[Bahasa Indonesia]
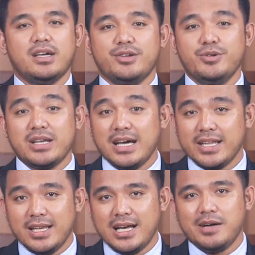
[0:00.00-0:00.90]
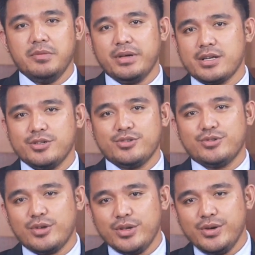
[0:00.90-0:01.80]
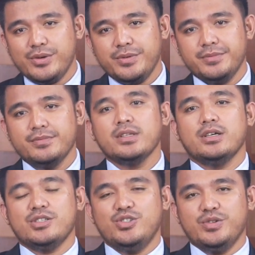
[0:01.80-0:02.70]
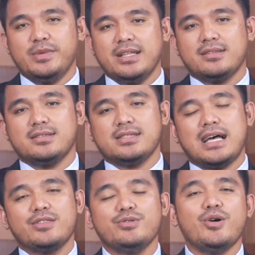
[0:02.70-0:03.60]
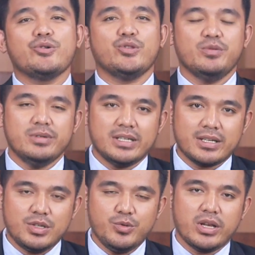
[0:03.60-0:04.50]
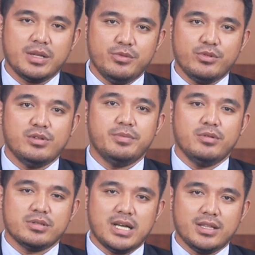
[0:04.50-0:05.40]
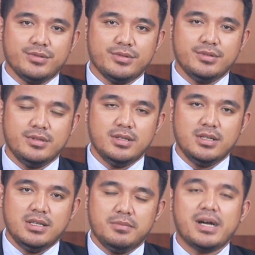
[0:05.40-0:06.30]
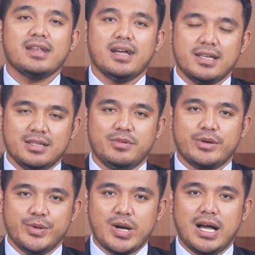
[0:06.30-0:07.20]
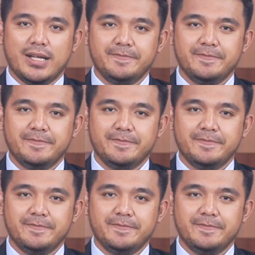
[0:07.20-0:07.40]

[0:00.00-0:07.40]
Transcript: Renungan harian HKBP Resort Sutoyo, Jumat 1 Oktober 2021. Marilah kita berdoa.